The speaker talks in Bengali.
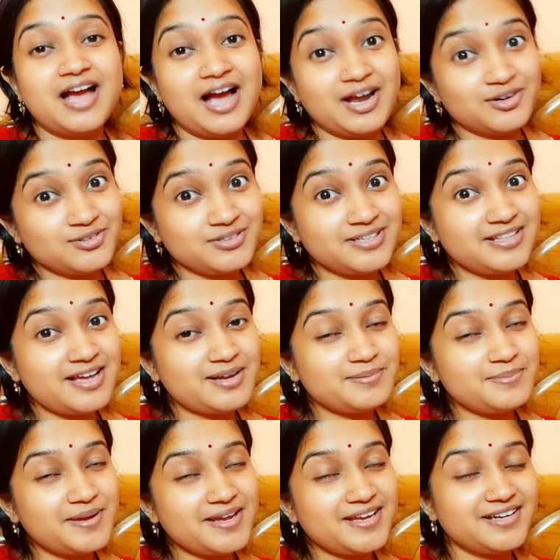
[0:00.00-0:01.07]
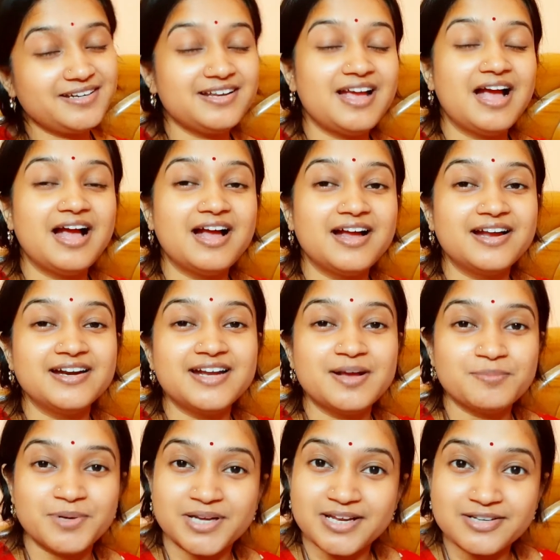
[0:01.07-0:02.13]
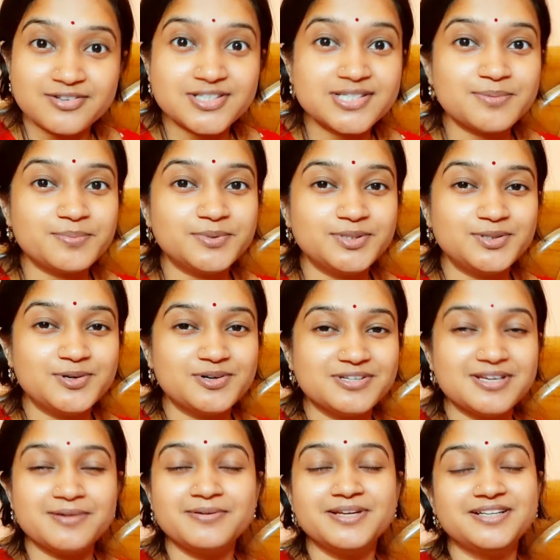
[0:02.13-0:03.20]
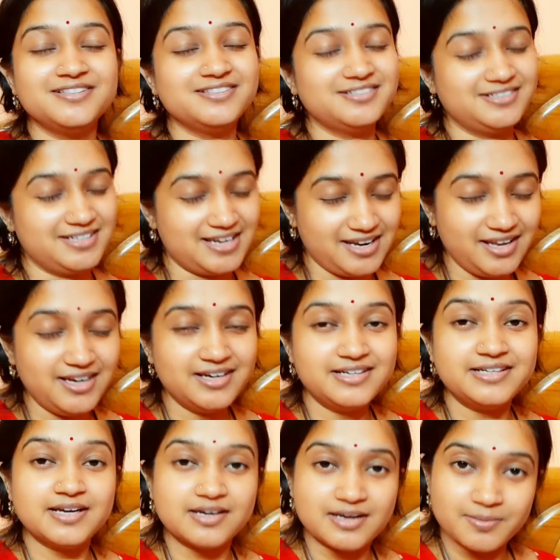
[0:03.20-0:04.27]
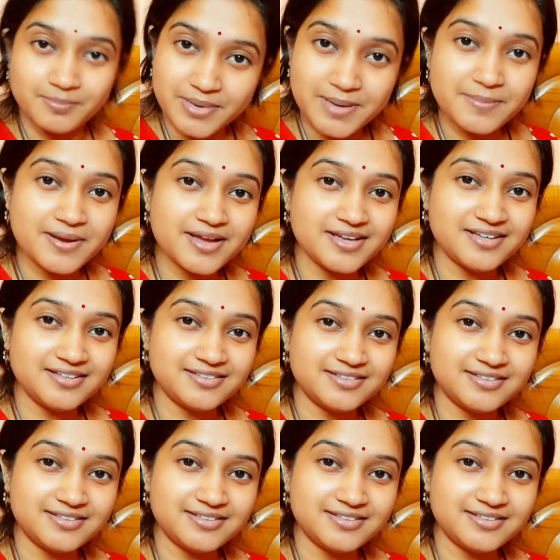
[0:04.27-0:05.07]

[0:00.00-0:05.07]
আনন্দে থাকবেন আর আমাকে একটু সাপোর্ট করে যাবেন তাহলে টাটা বাই বাই